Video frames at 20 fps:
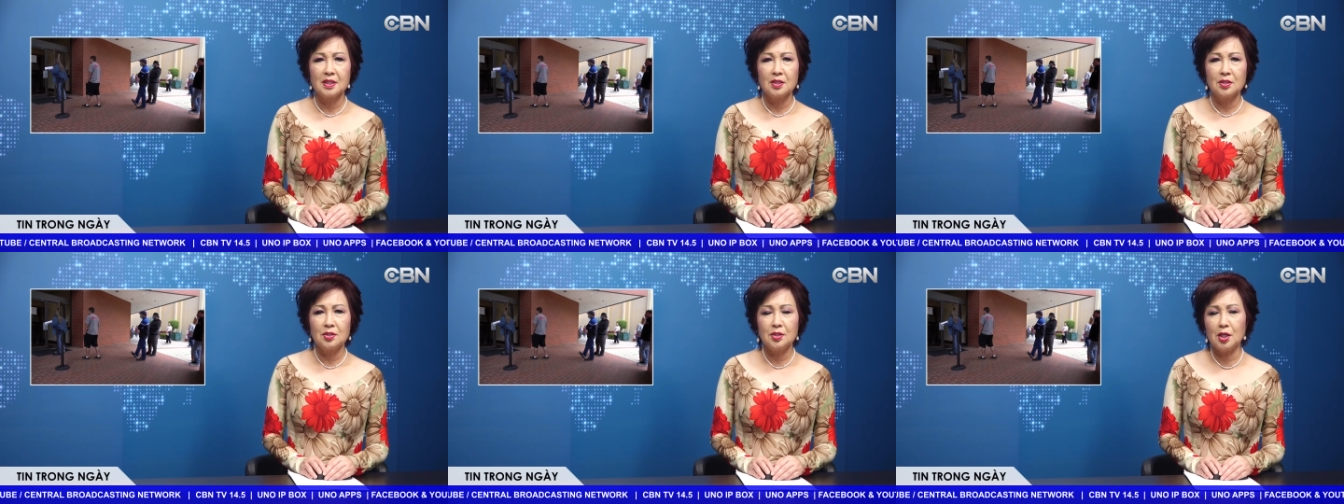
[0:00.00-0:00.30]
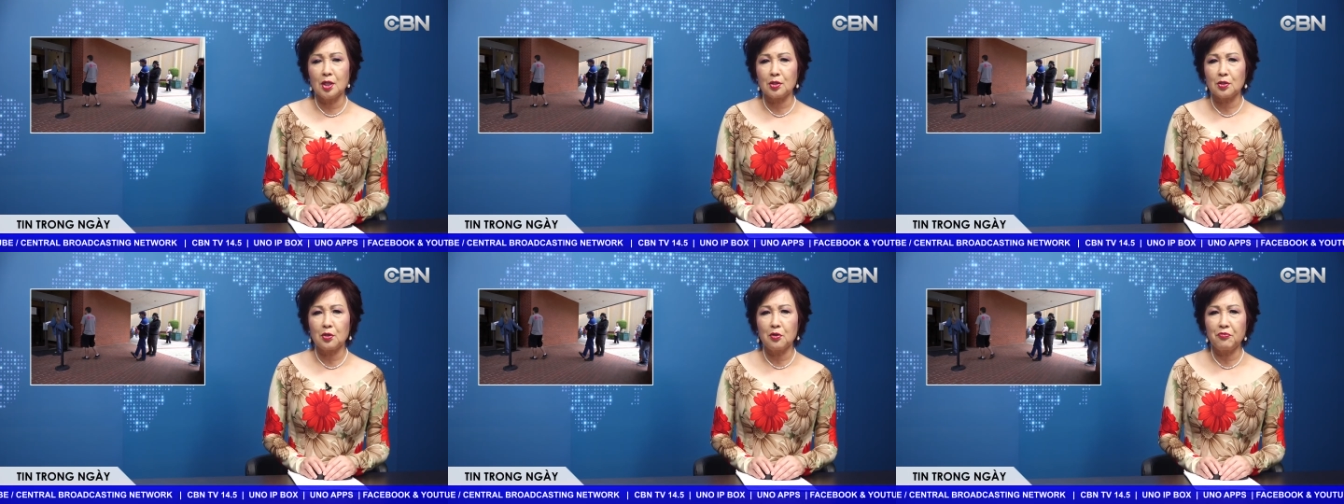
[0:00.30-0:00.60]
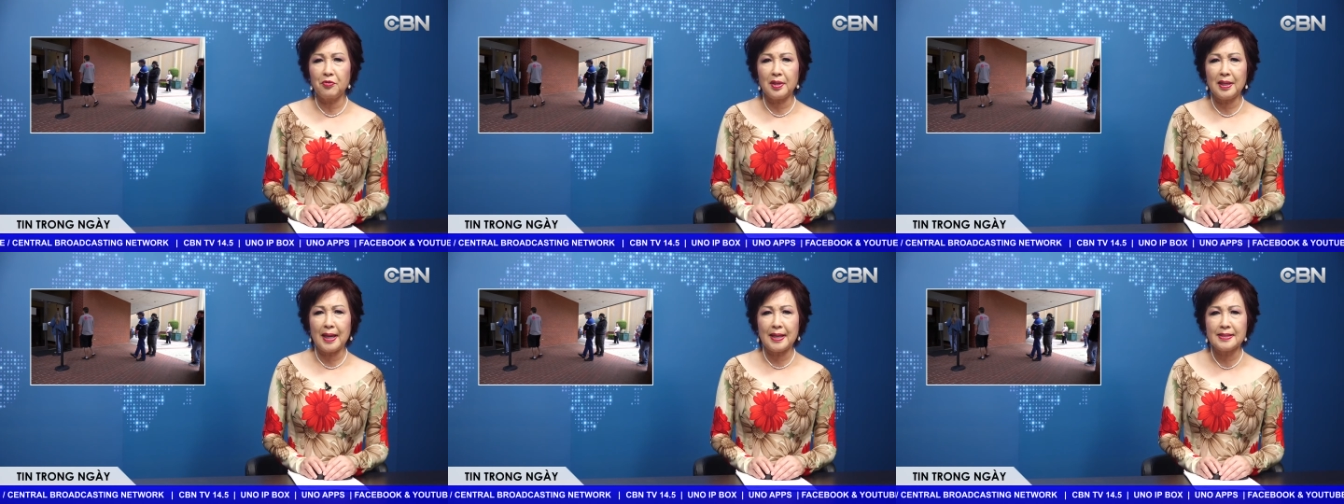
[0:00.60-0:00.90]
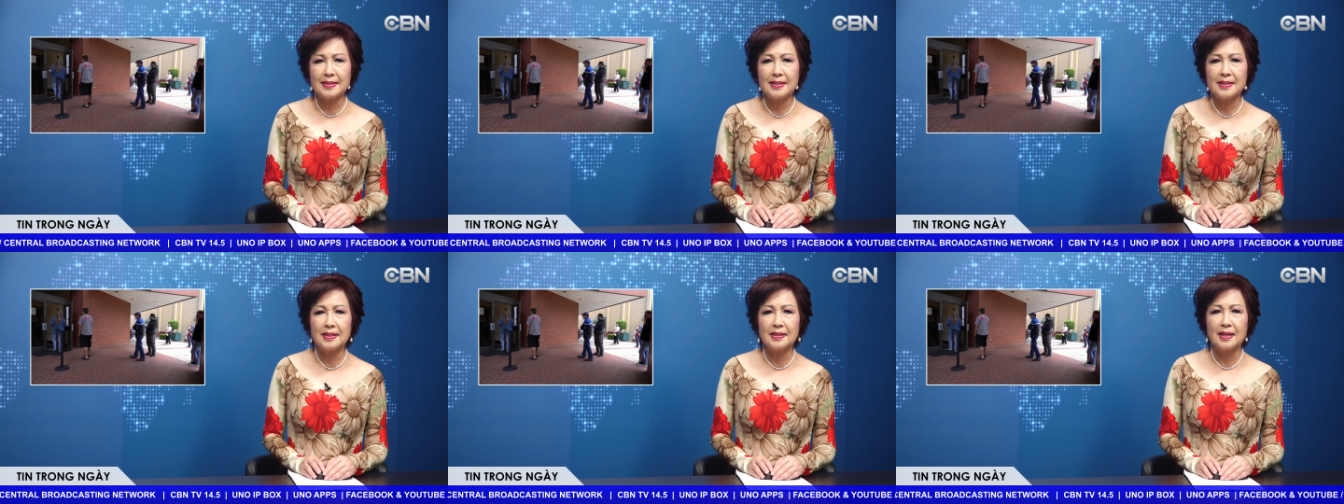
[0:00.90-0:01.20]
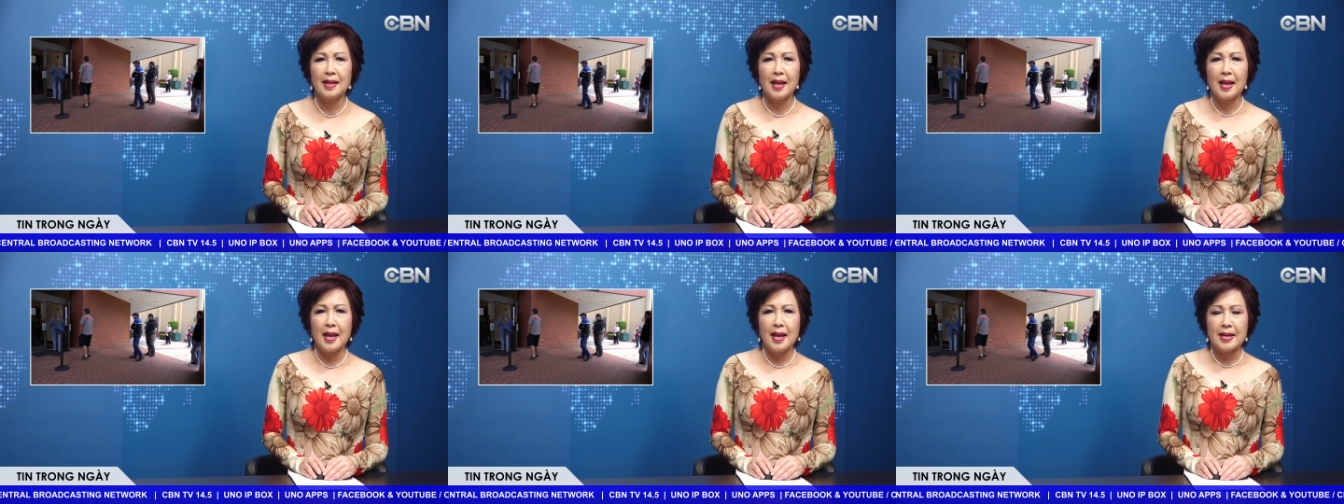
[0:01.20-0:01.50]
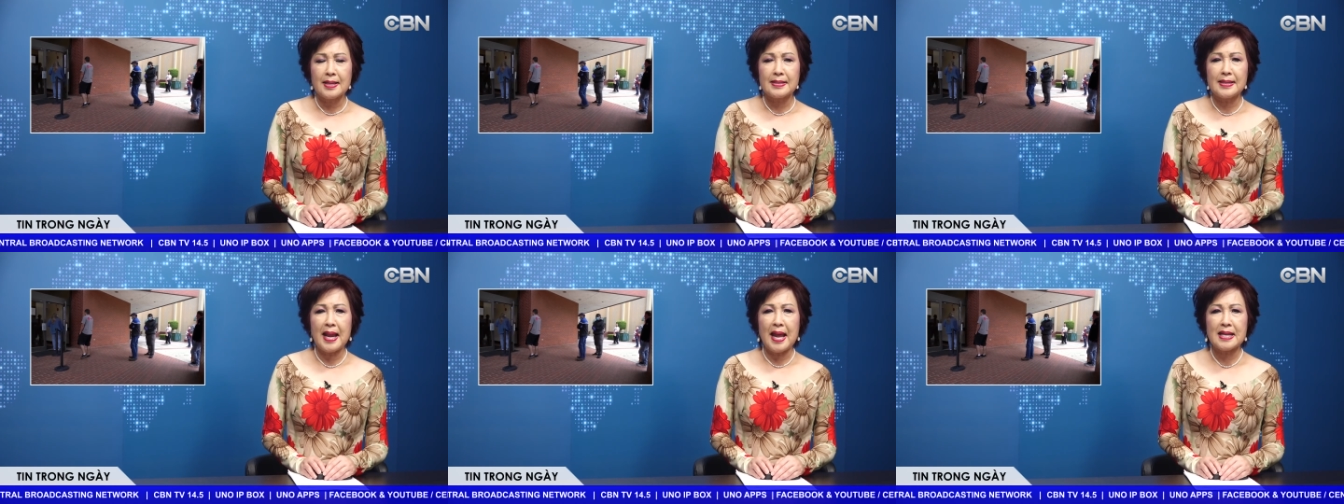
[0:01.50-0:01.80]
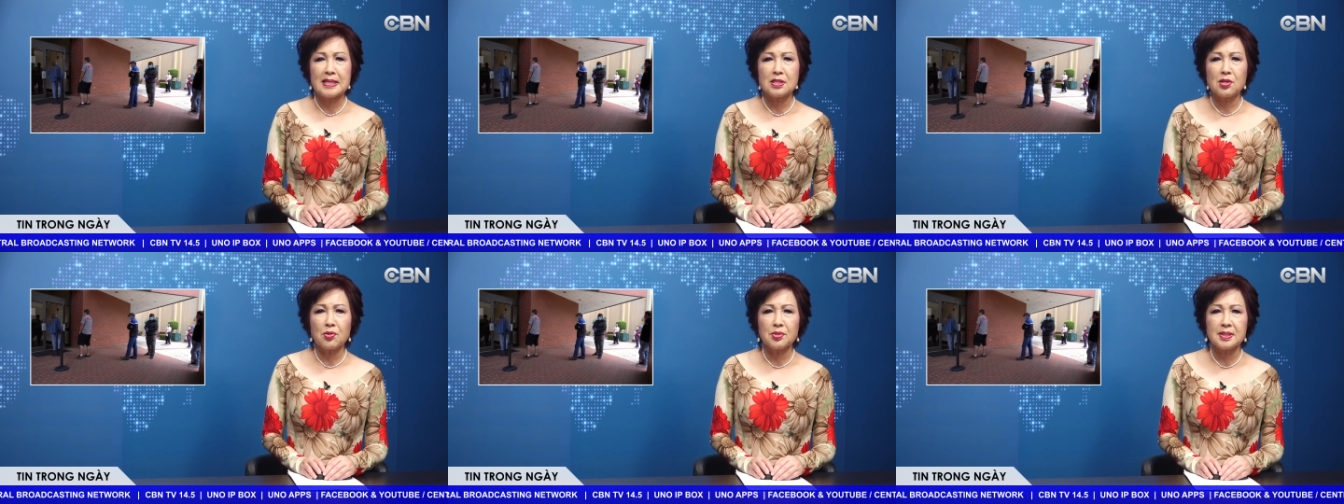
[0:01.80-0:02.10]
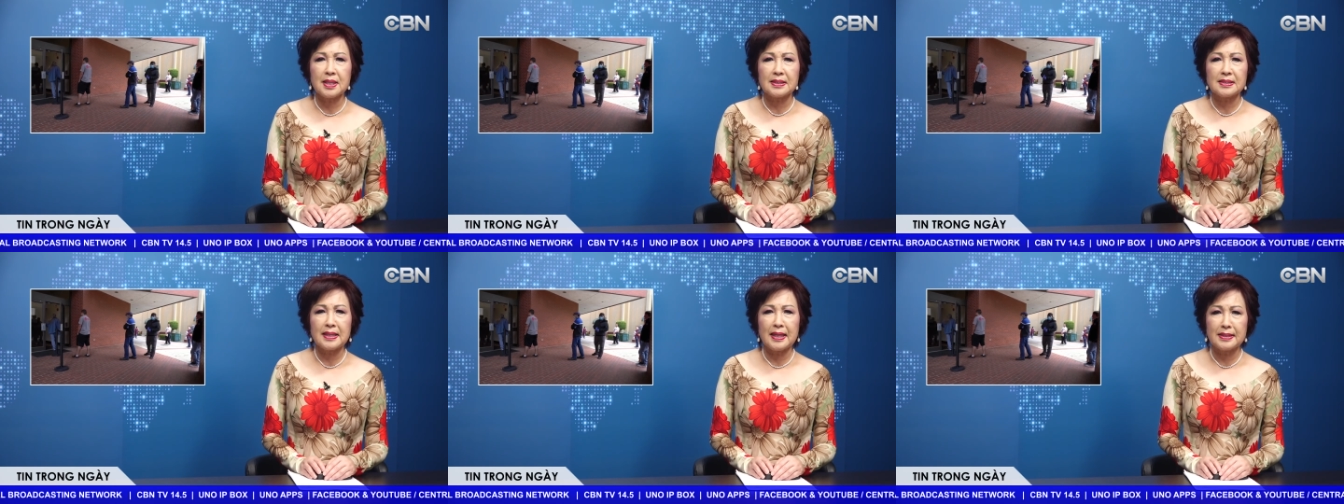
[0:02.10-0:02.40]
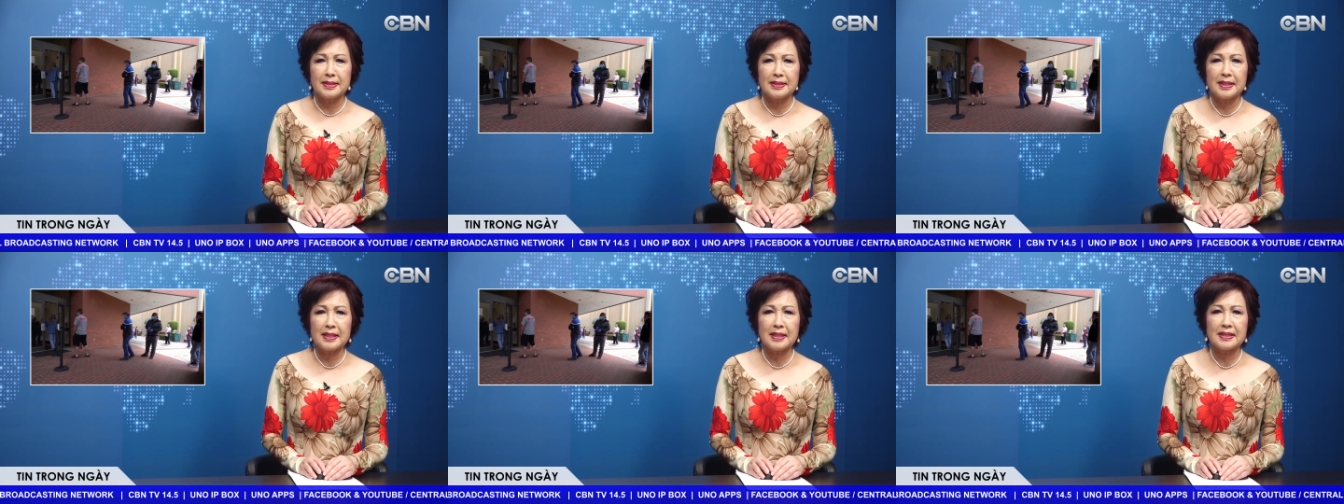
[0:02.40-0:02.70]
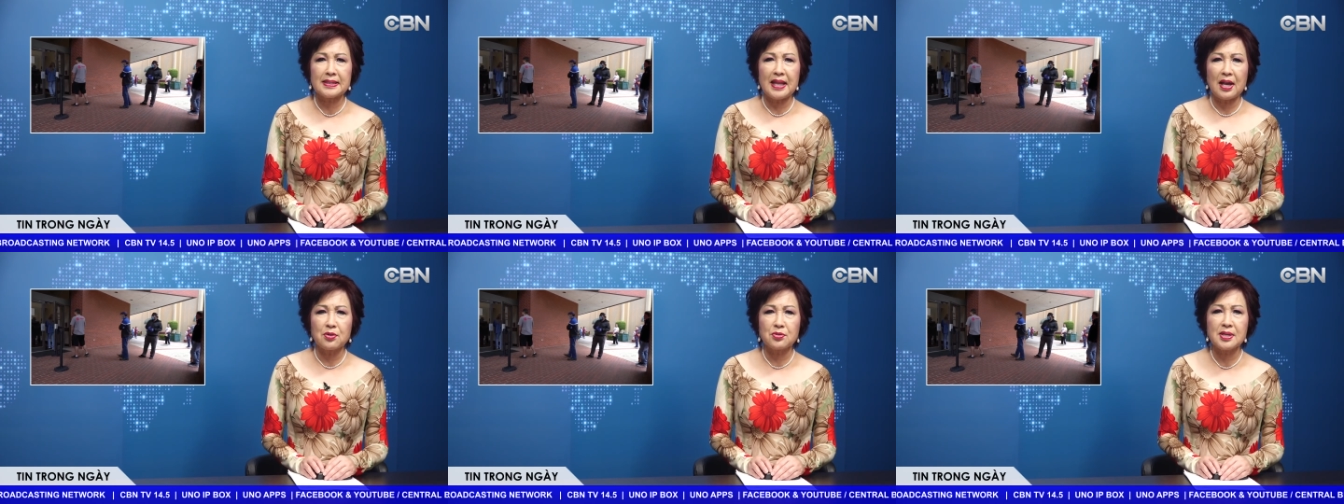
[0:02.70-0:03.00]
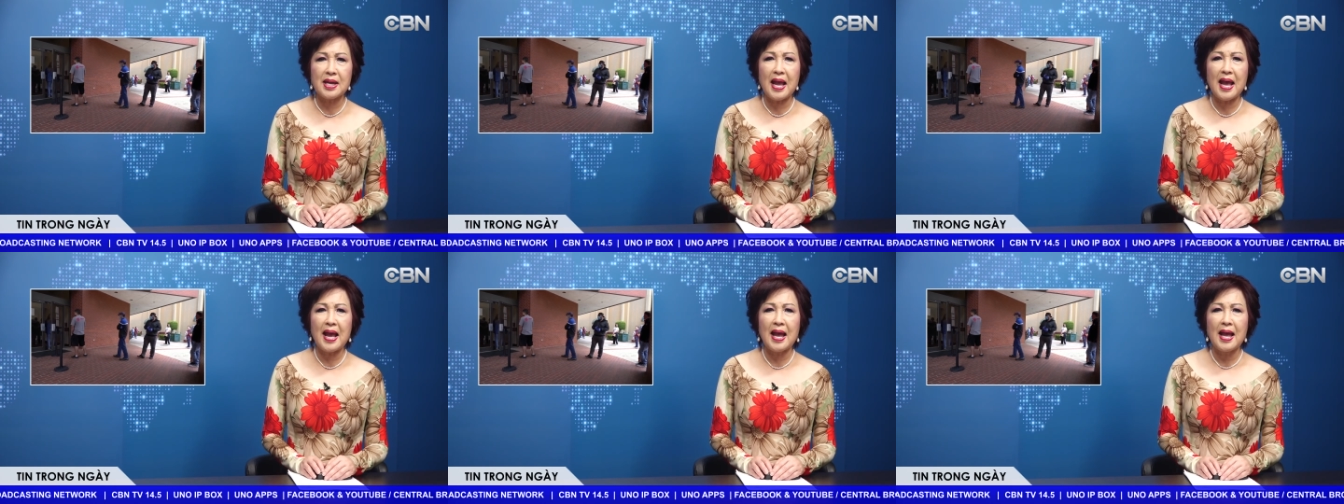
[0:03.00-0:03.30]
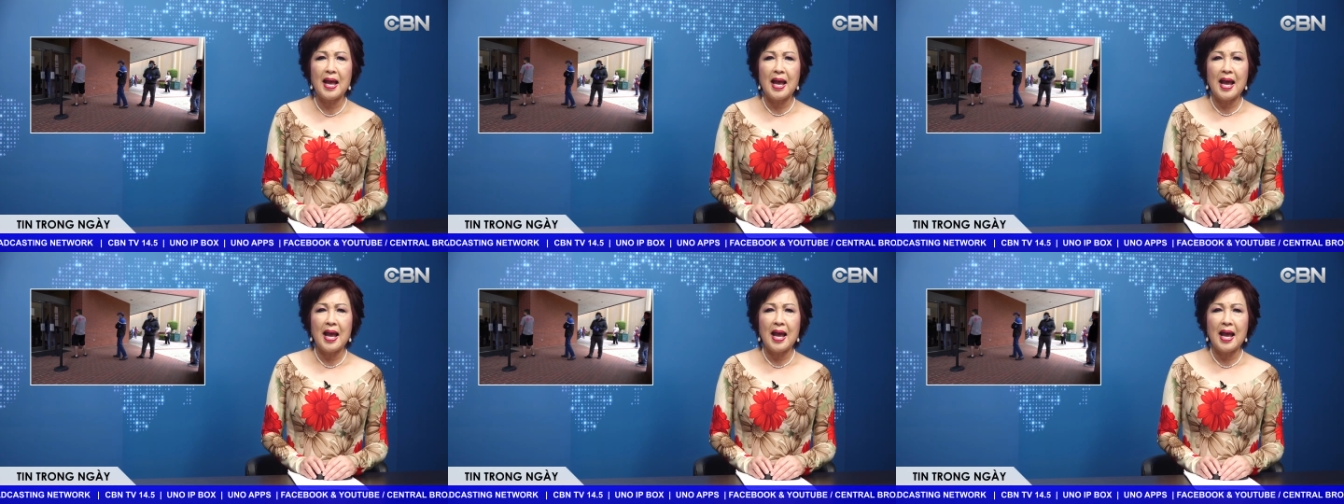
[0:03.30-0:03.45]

Dịch COVID-19 đã xóa sạch thành tích tạo ra